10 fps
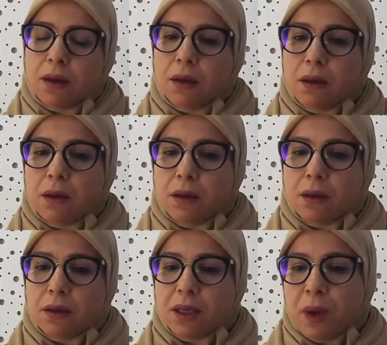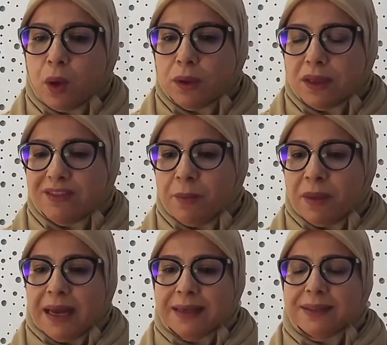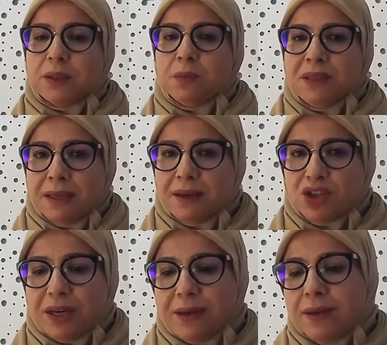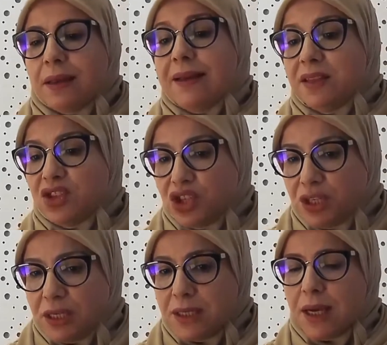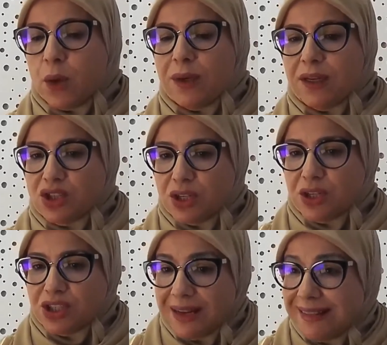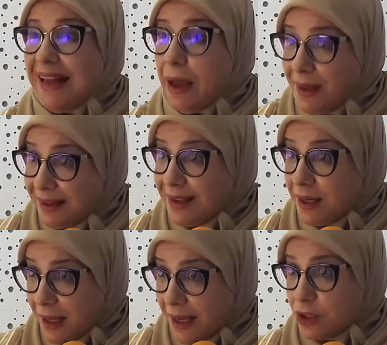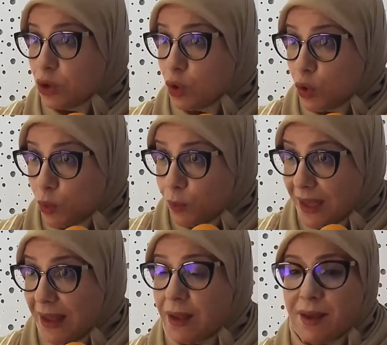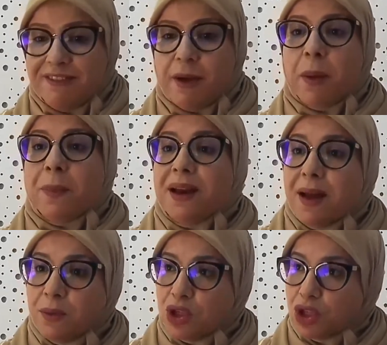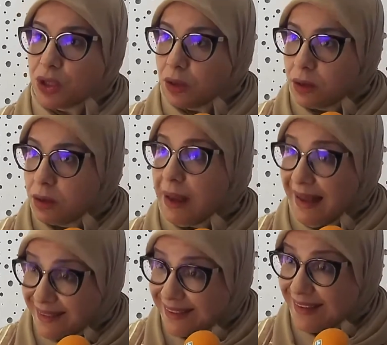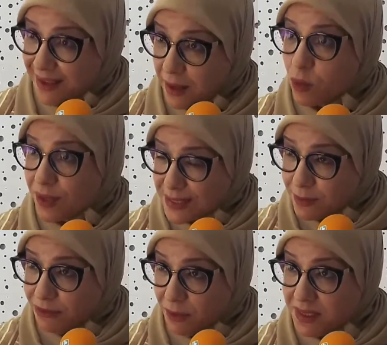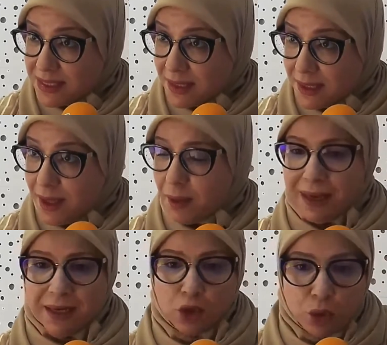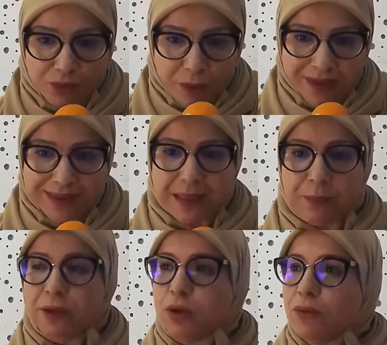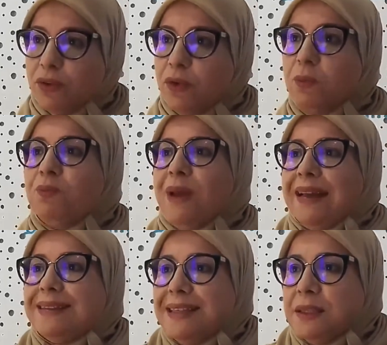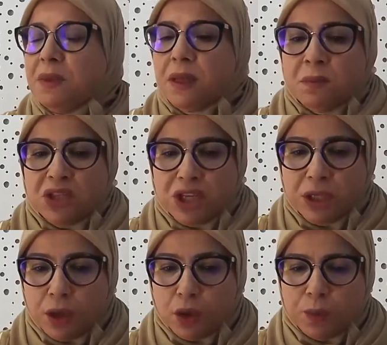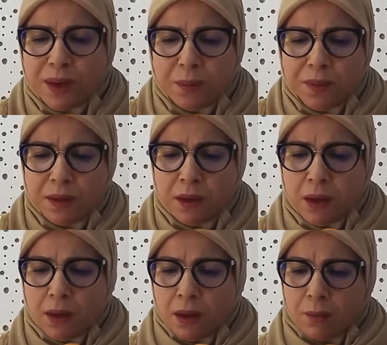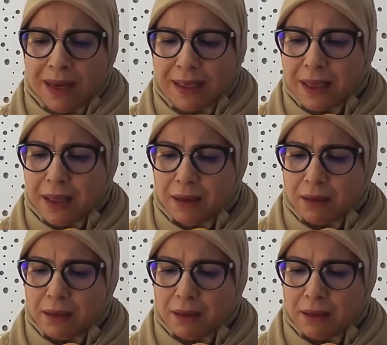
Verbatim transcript: آه، آه، كما قلت لك فما العديد من الاجراءات التشريعيه والاجراءات العمليه اللي قاعدين نقوموا بها فما برامج آه، حقيقيه مرسمه في الميزانيه معنى اليوم فما ديزابيل دوفر في عديد من المشاريع الكبرى ب معناها